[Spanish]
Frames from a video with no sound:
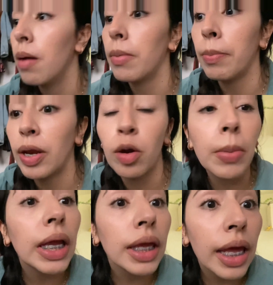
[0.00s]
Pepe no
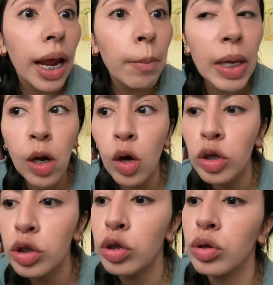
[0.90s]
me quiere,
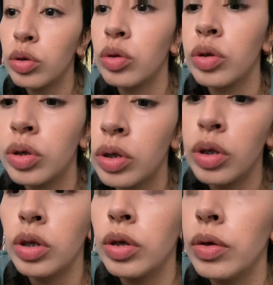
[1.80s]
amigos.
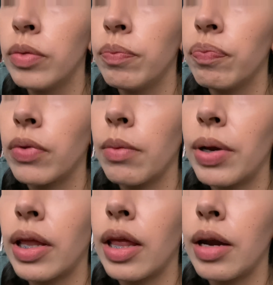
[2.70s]

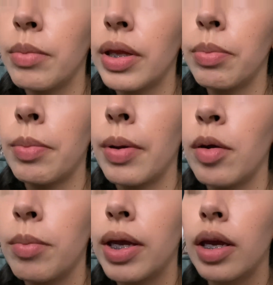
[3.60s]
Verdaderamente Pepe
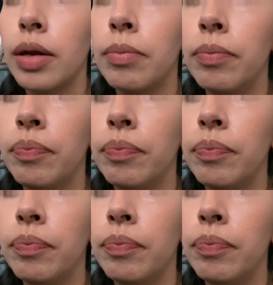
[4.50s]
no me quiere.